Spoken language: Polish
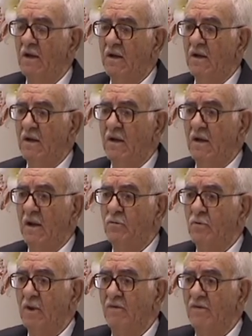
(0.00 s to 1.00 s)
Judasz
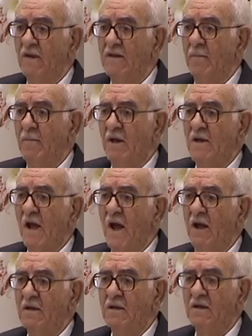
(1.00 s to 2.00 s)
zobaczył, że go
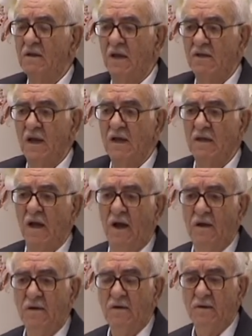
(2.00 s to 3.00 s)
bili, że go
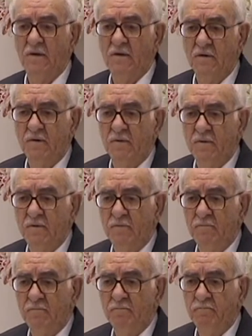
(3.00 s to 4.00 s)
chłostali, y,
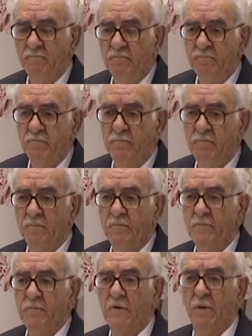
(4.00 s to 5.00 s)
ciągali go
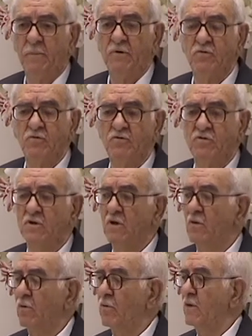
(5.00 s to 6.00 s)
za
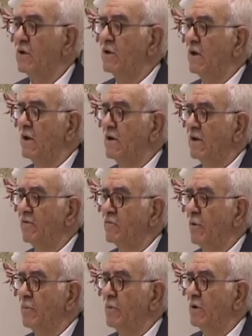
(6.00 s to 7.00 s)
włosy.
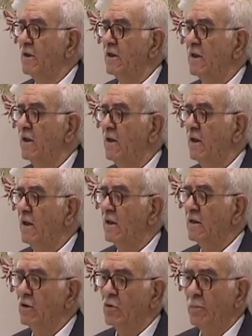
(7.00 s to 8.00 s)
I od
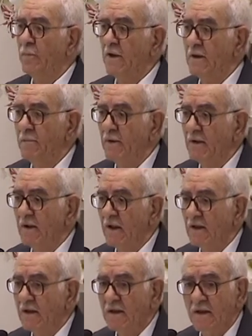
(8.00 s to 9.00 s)
razu się
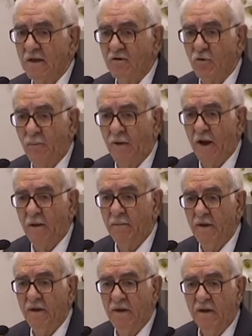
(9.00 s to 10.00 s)
przestraszył i
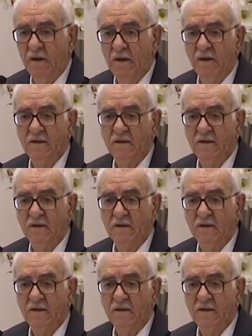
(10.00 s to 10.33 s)
zasmucił.